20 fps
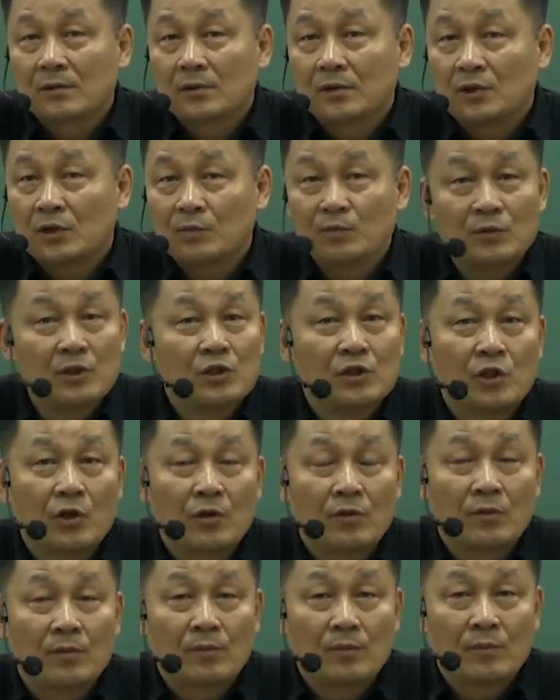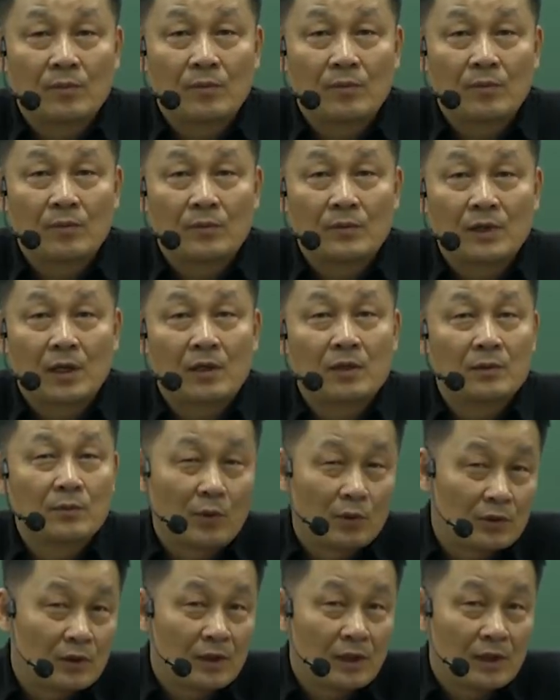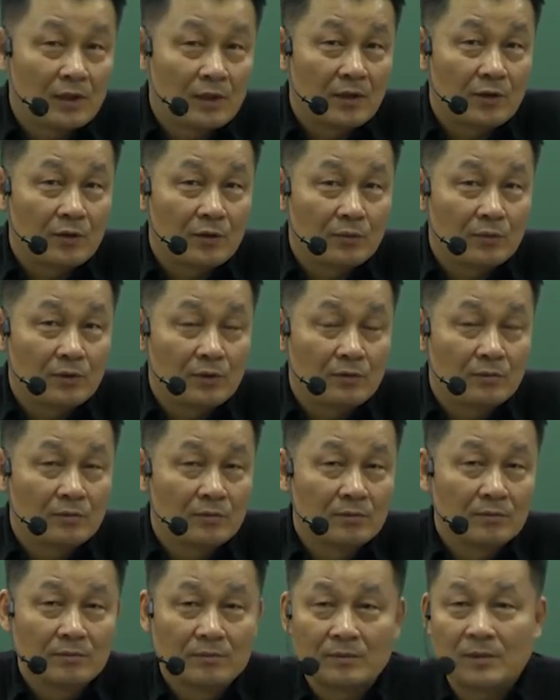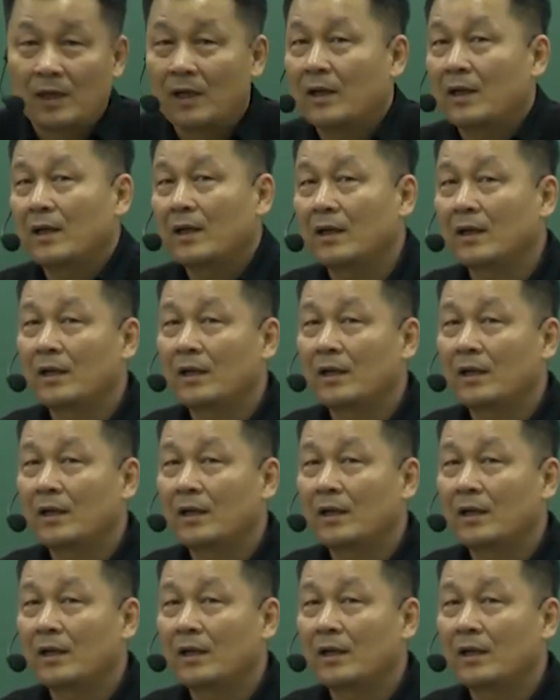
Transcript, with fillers: 힘들죠. 자, 그럼 어떻게 해야 돼요, 여러분? 네.